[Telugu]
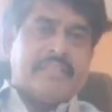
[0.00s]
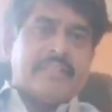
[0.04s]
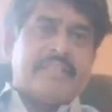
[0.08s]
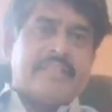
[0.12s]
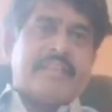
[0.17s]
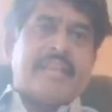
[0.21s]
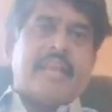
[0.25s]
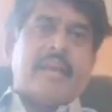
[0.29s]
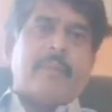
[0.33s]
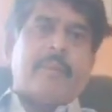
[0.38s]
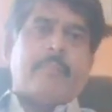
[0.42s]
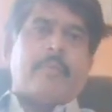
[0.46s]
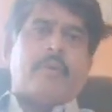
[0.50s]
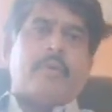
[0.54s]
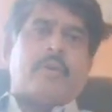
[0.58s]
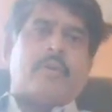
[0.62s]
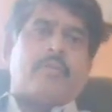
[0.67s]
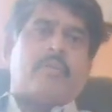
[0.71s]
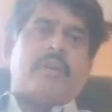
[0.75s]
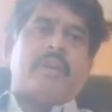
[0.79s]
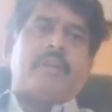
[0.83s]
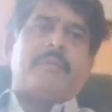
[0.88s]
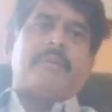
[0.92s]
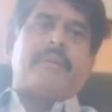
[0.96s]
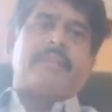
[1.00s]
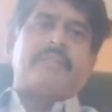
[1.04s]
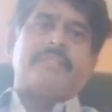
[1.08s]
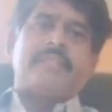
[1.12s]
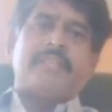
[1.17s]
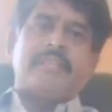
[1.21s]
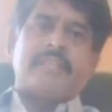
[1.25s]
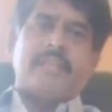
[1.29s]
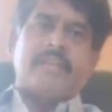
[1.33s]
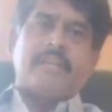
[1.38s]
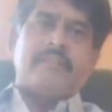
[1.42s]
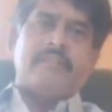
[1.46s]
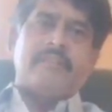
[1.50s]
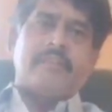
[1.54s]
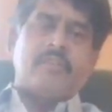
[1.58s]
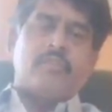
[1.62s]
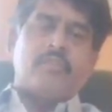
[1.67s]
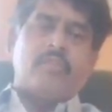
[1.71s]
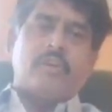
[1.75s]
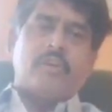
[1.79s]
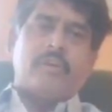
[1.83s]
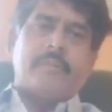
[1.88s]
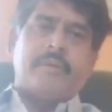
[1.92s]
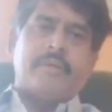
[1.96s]
ఇంత గ్యాప్ ఉండడం వల్లే మనకి శీతాకాలం
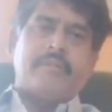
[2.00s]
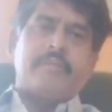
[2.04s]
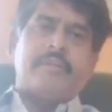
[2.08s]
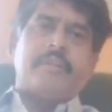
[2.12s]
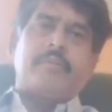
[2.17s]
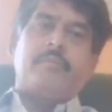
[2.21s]
ఎక్కువగా మనం